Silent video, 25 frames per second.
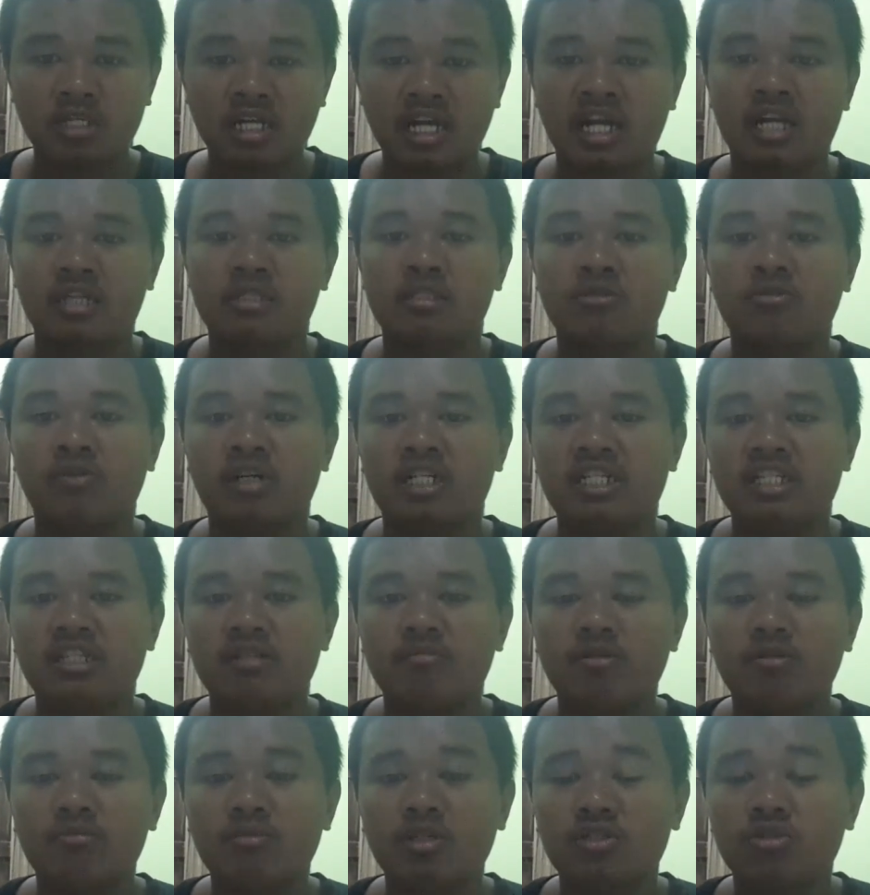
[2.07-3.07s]
อ่าสวัสดี
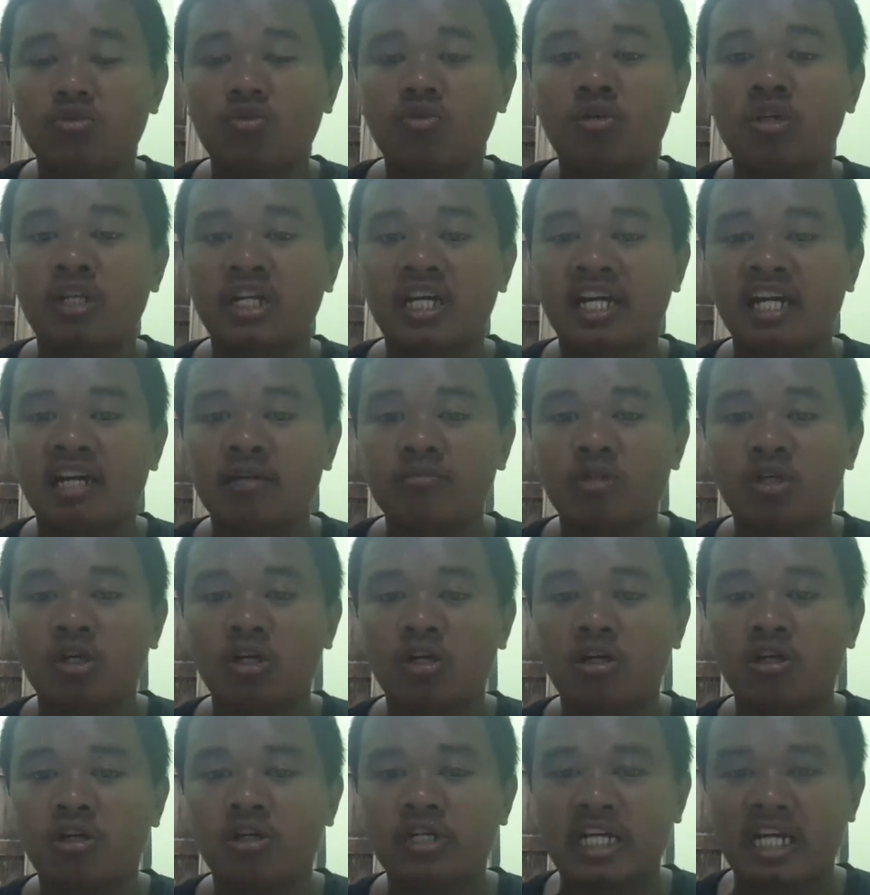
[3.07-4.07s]
เพื่อนๆทุกคนนะครับ
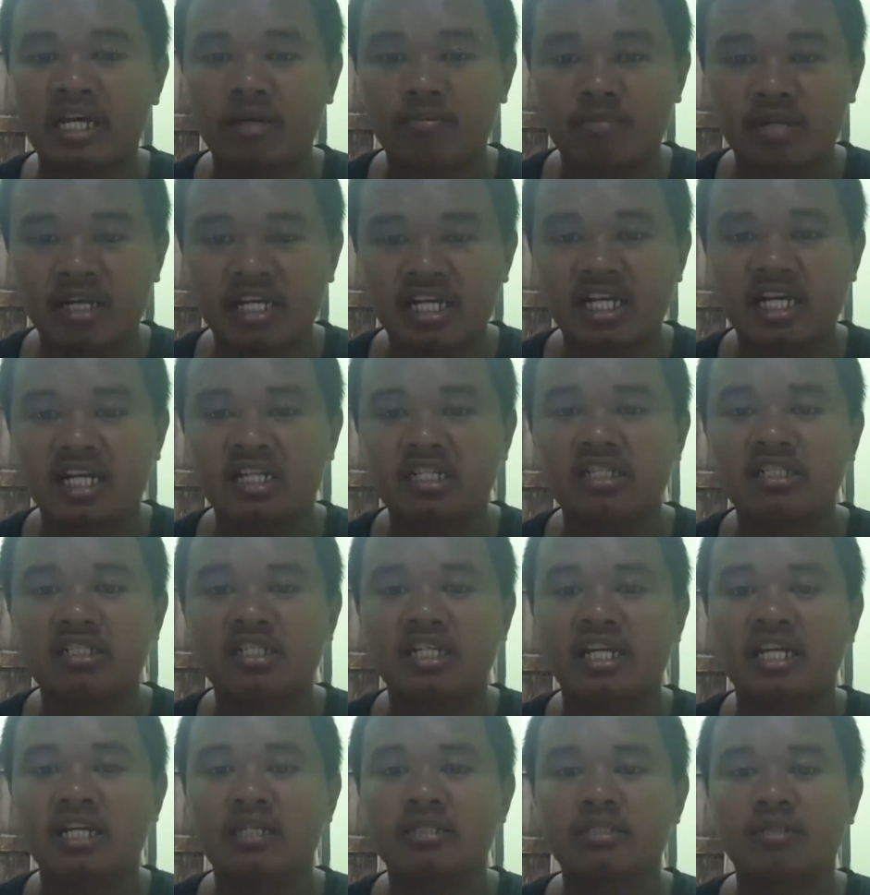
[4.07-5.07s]
ก็กลับมาอีกครั้งหนึ่
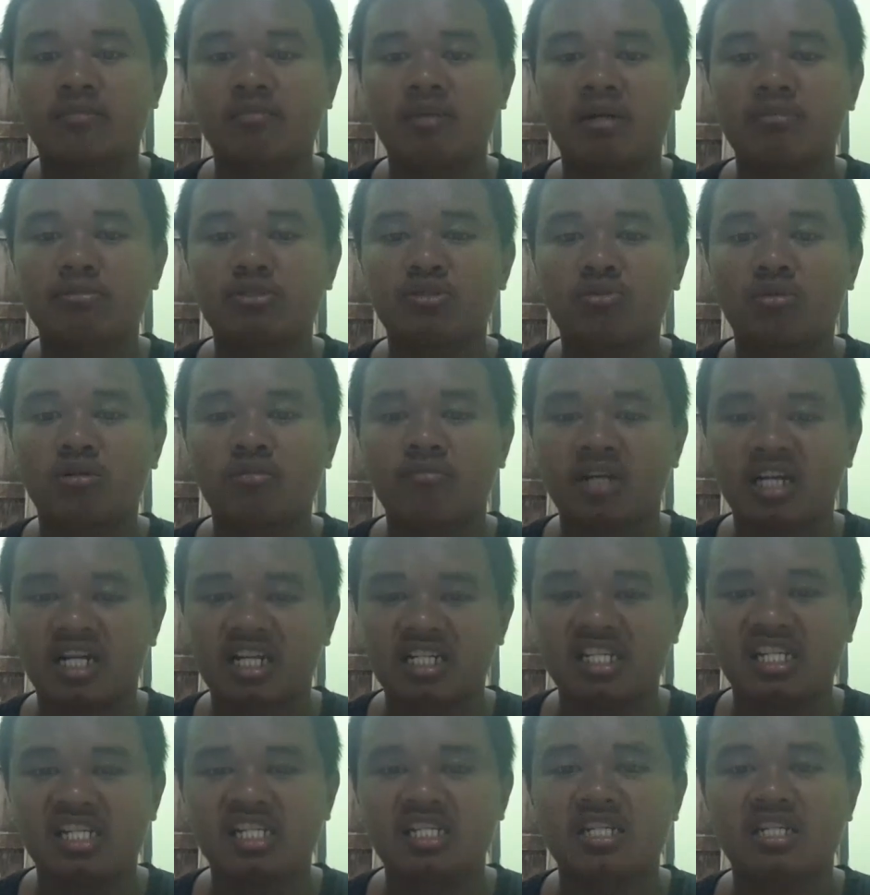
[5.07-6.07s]
งนะครับสำหรับช่วง
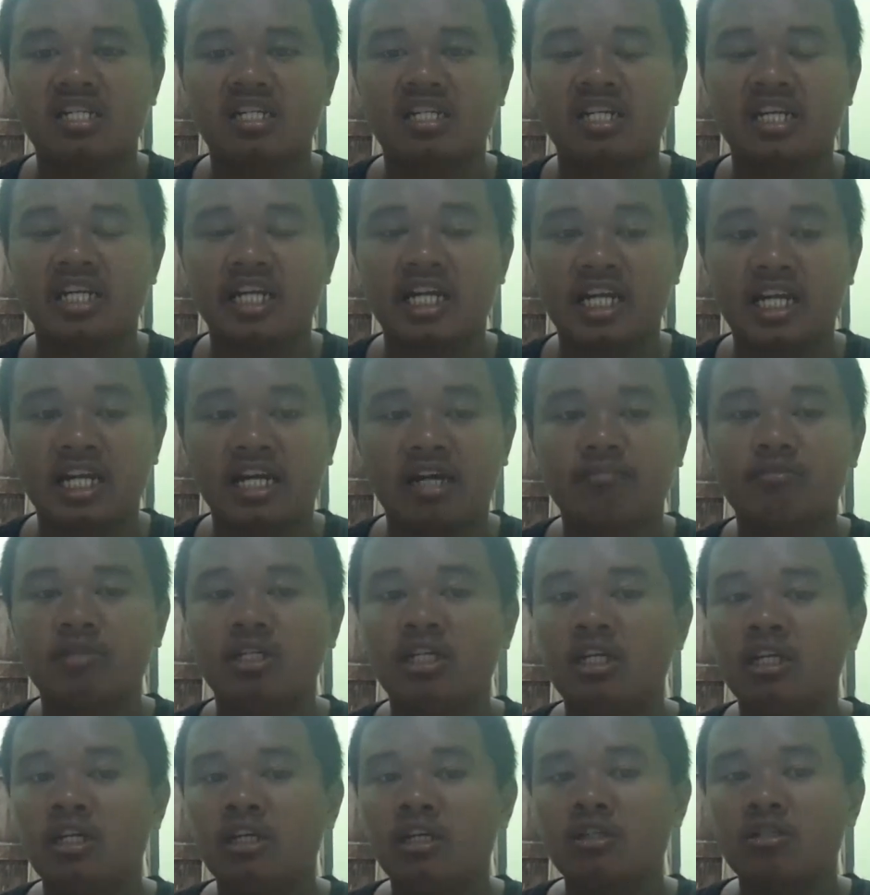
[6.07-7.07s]
พากินนะครับ
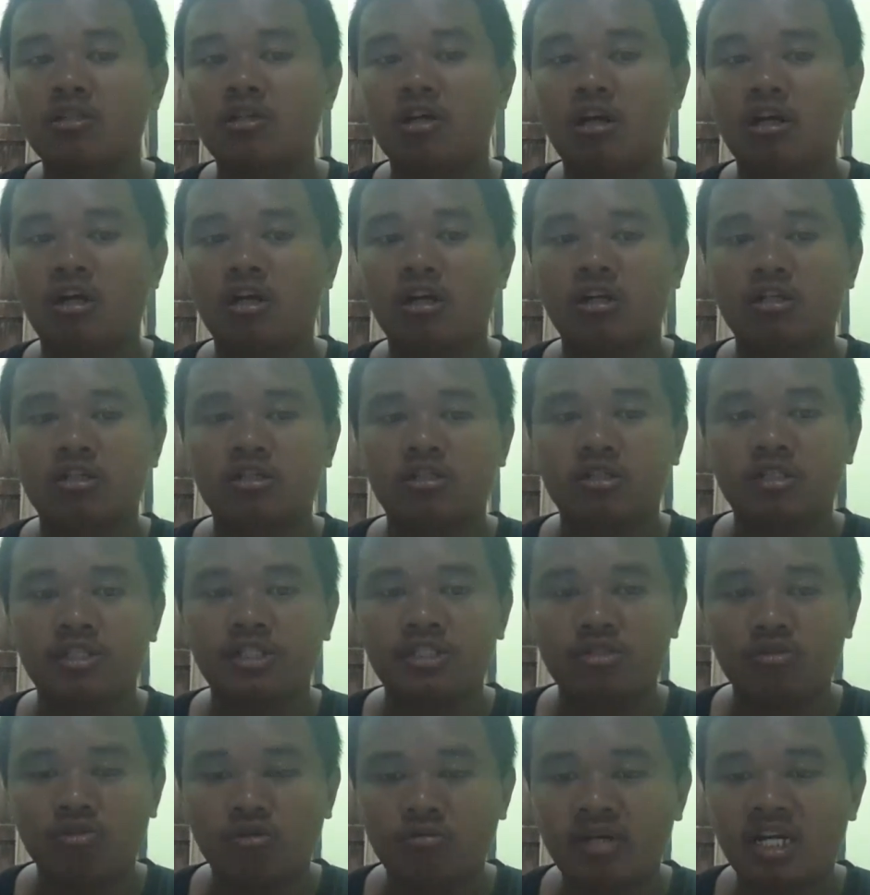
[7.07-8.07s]
ก็
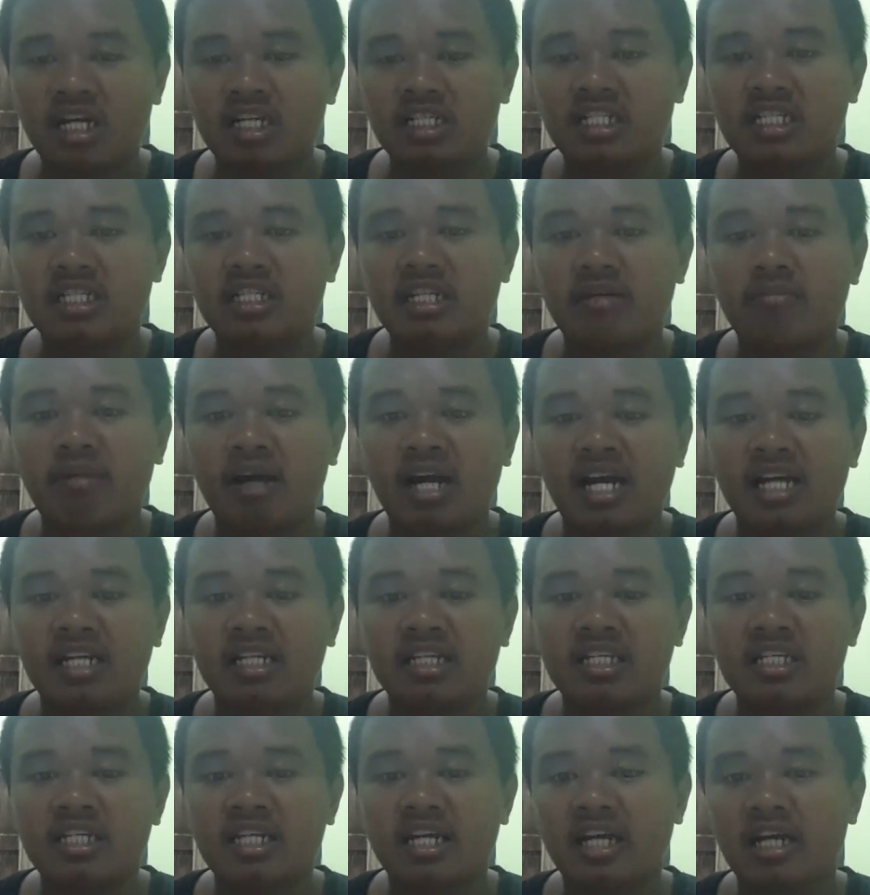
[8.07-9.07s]
ในช่วงพากินในพาร์ท
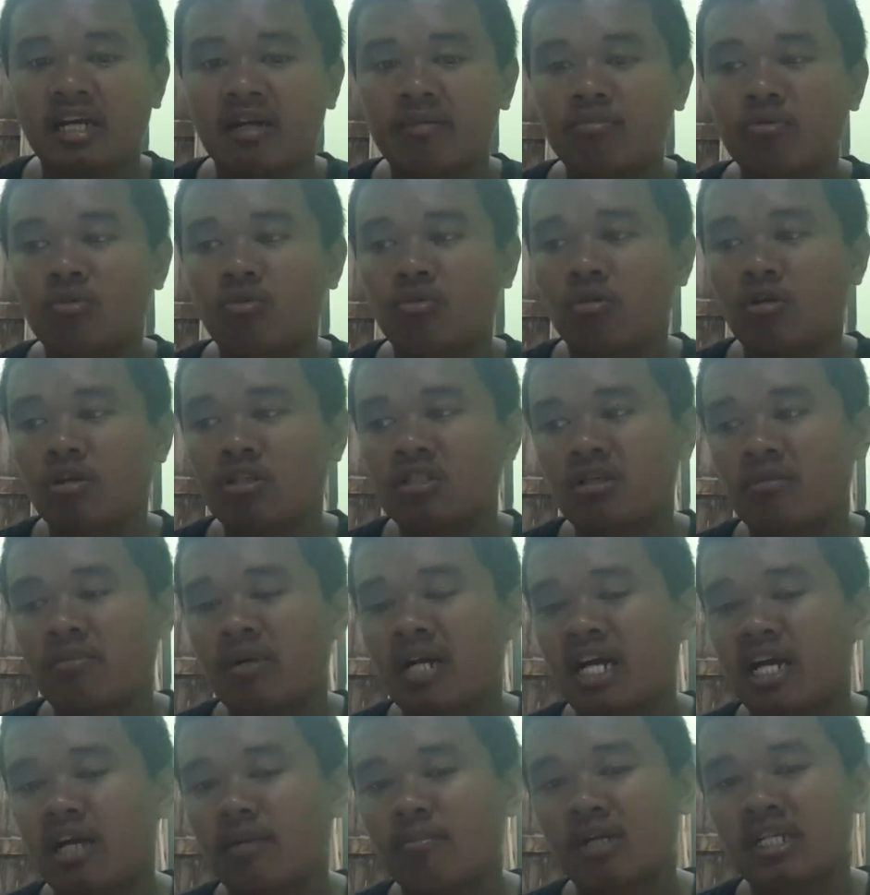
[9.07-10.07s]
นี้นะครับ ผมก็จะ
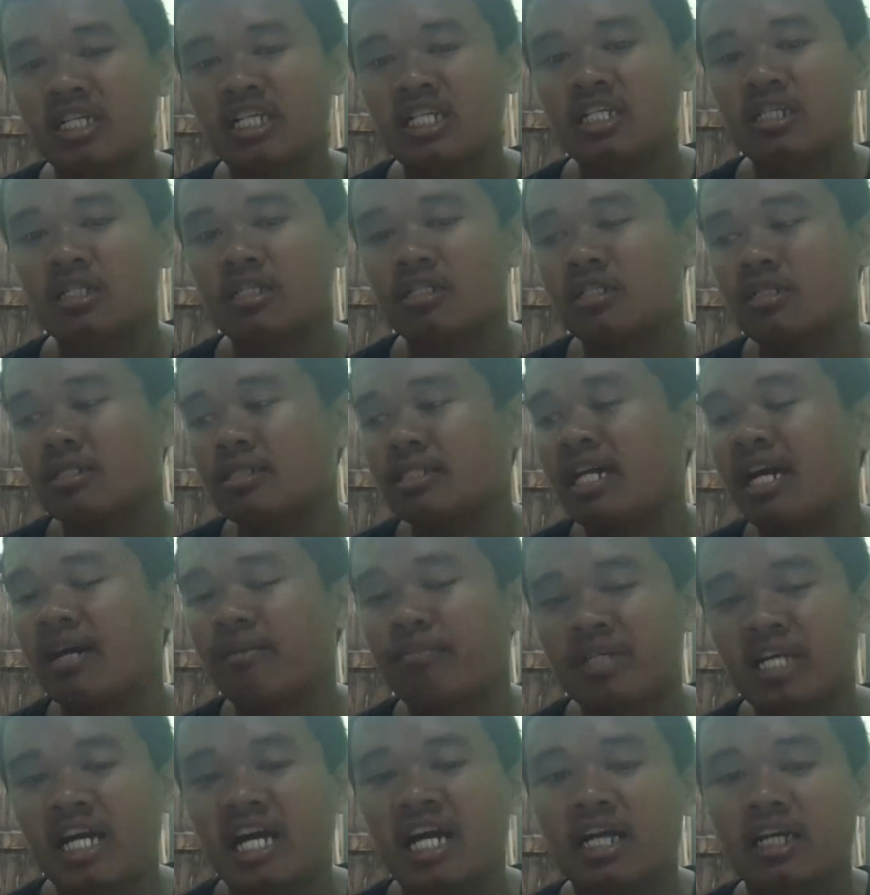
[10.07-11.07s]
พามากิน
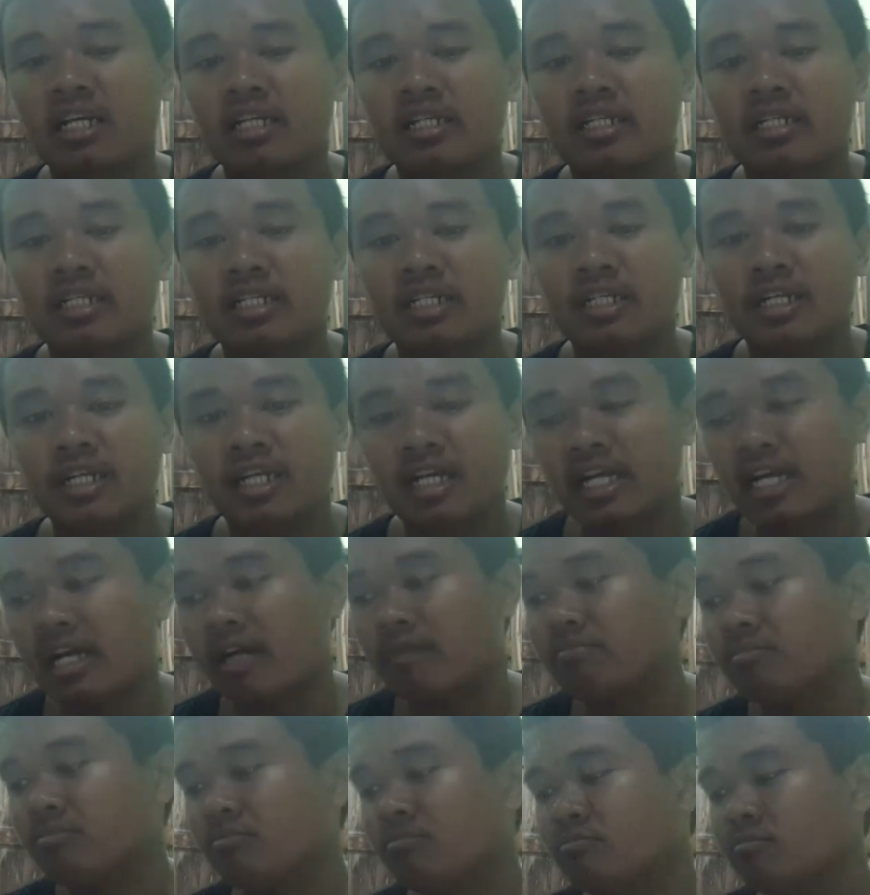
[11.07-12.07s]
3อย่างนะค
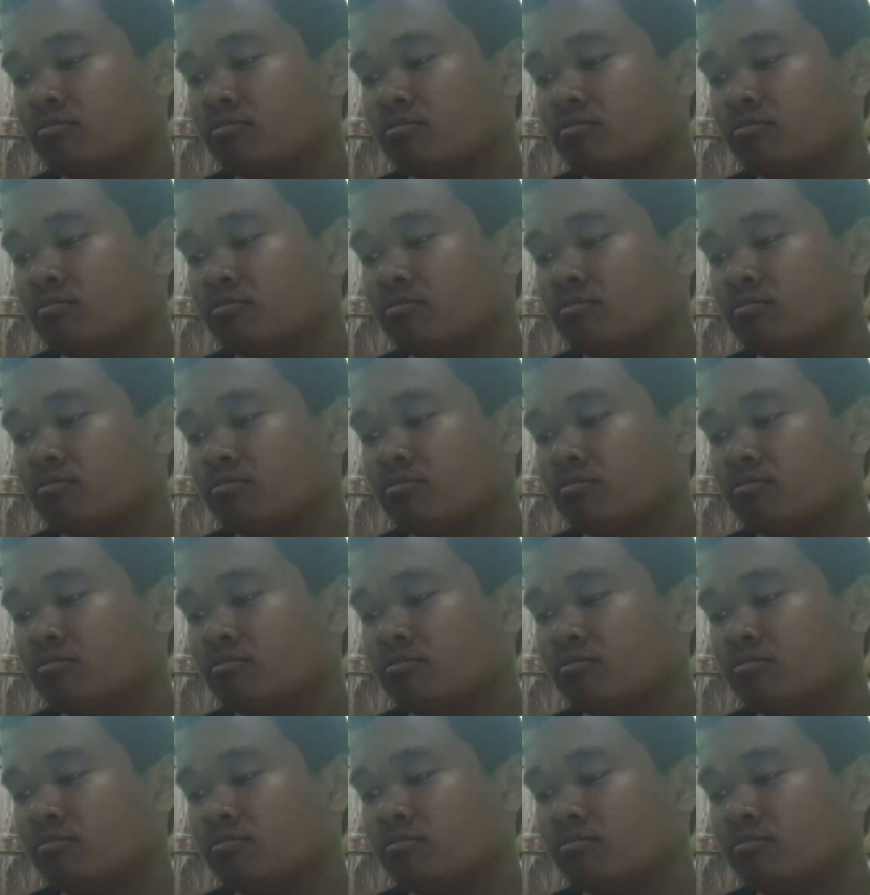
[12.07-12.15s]
รับ